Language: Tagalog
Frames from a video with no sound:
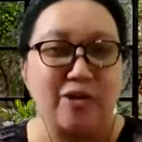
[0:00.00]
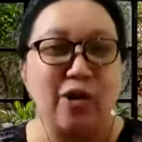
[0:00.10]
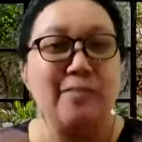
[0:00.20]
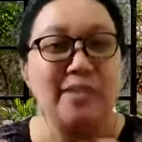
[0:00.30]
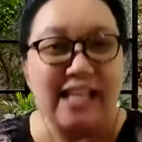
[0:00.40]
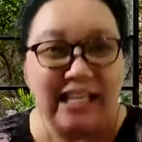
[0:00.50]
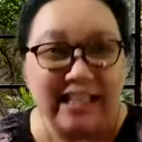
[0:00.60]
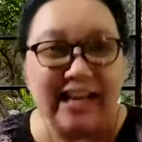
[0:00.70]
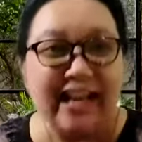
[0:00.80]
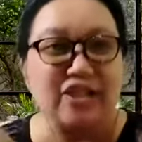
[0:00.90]
So kami nila
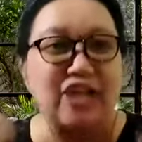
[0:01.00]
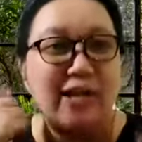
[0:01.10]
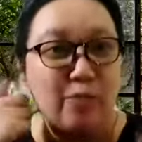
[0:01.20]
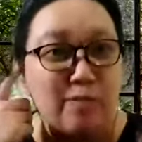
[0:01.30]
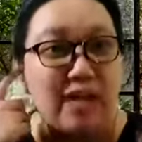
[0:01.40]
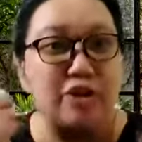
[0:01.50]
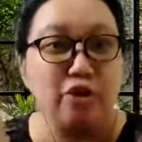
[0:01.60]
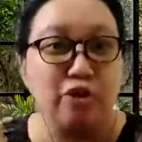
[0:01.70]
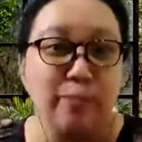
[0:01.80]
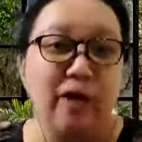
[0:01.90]
direct siya, we made
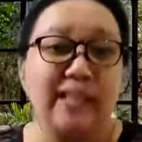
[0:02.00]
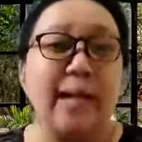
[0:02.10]
sure po.